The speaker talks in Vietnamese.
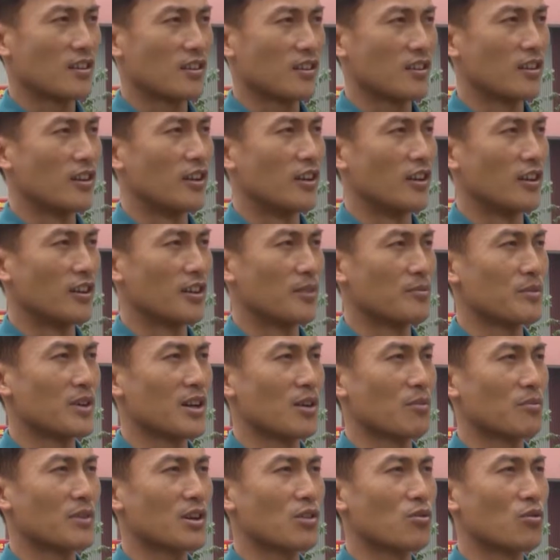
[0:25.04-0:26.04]
để tham
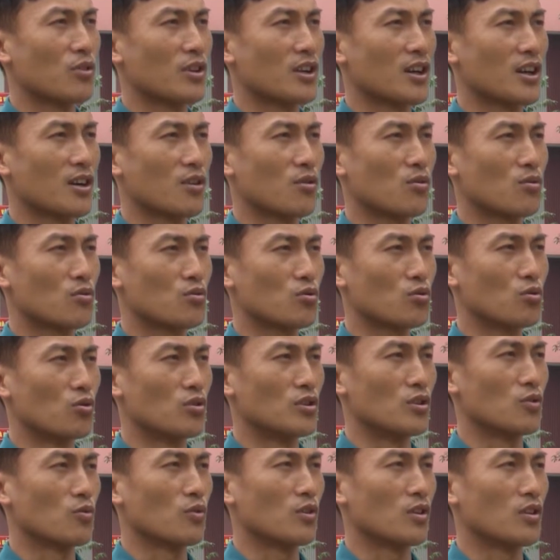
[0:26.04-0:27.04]
gia công tác hội thao trung
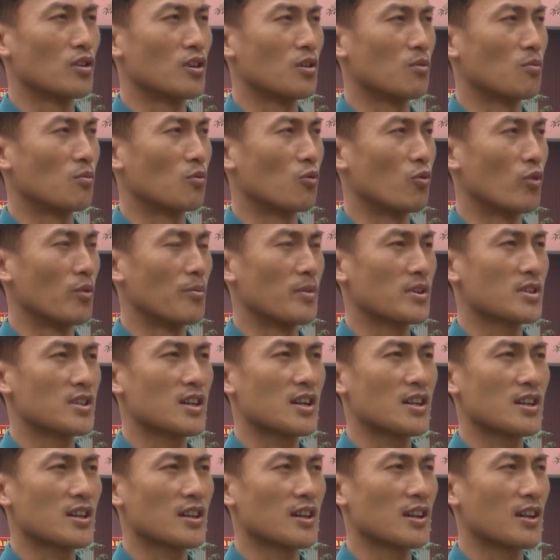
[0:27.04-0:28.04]
đội dân quân cơ động huyện Bát
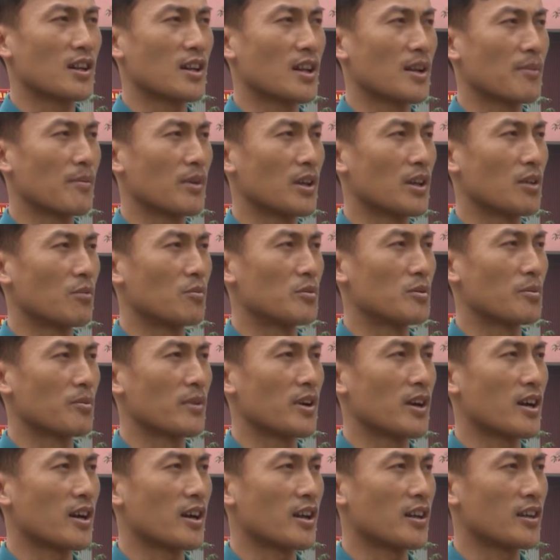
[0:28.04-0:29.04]
Sát năm
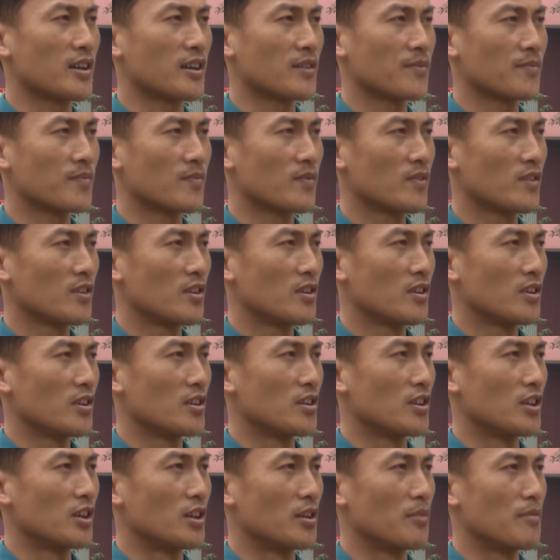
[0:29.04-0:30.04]
2022
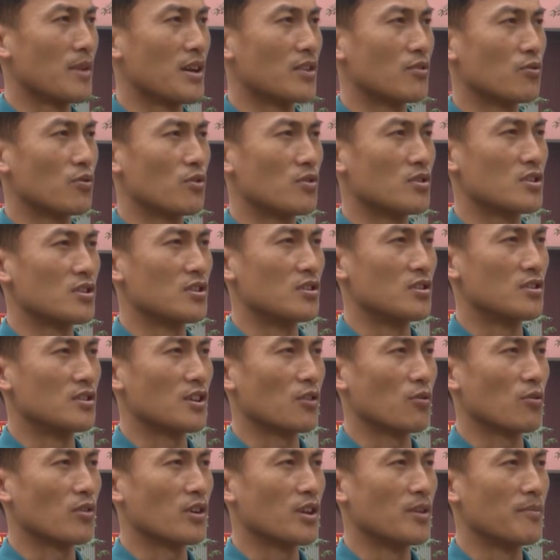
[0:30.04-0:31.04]
thì ban chỉ huy quân sự
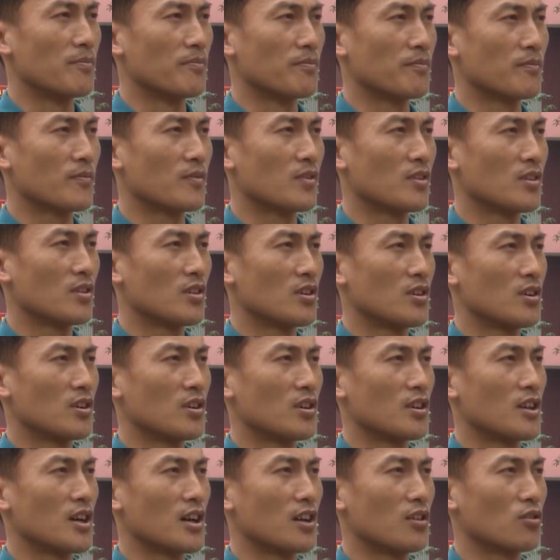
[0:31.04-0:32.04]
xã Quang Kim
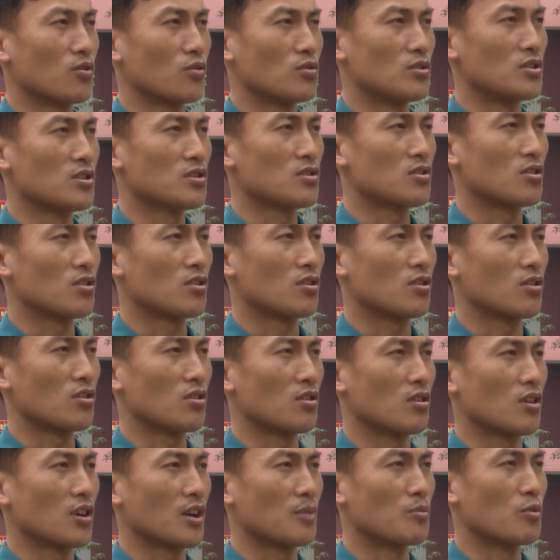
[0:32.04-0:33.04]
đang tổ chức
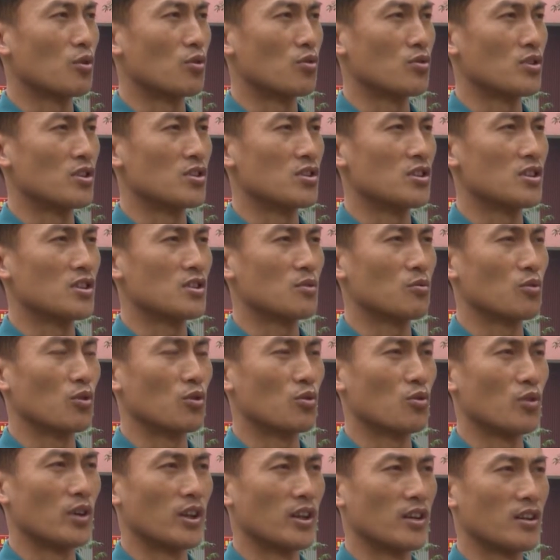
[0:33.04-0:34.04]
cho cán bộ chiến sĩ trong
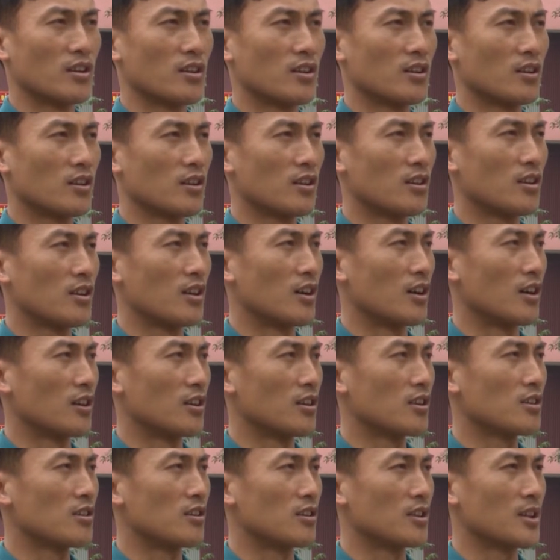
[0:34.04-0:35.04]
đội tuyển là
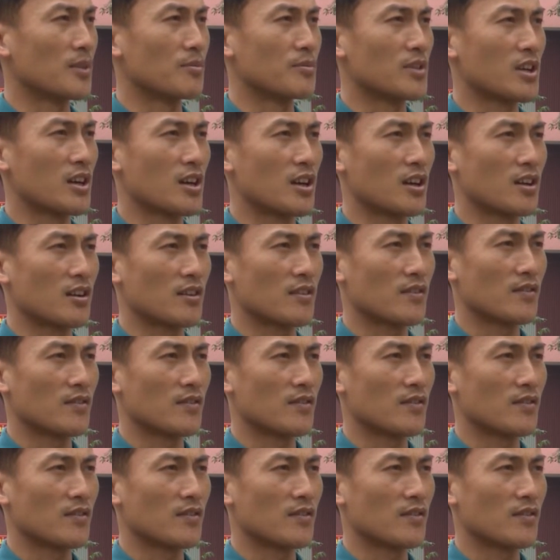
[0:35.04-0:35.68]
tích cực tham gia